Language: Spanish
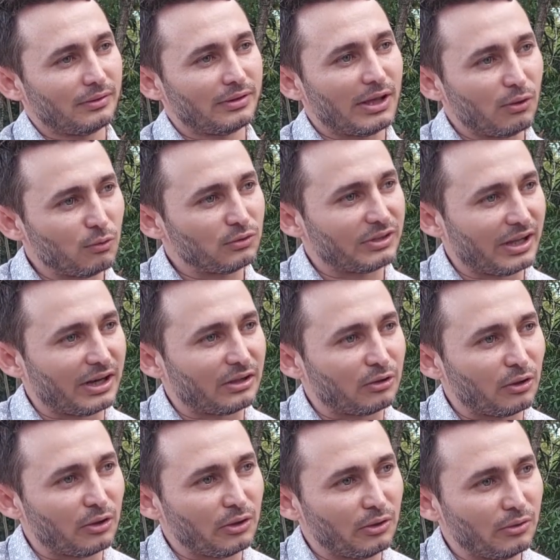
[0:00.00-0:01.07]
de un
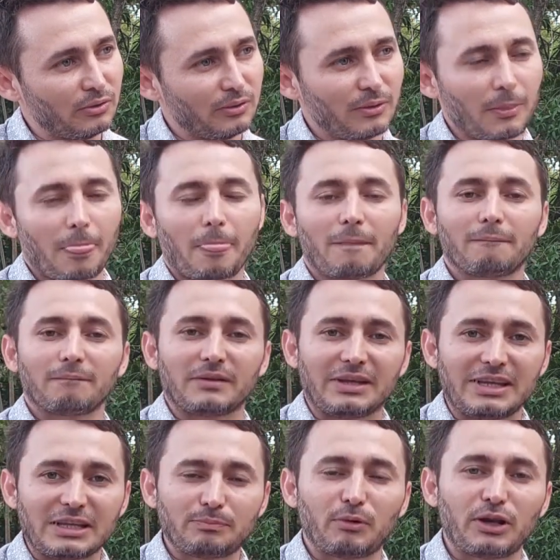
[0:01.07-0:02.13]
territorio
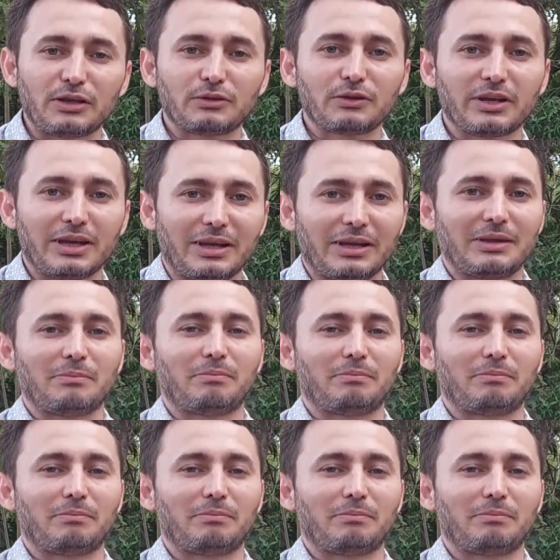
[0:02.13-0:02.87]
y es por eso que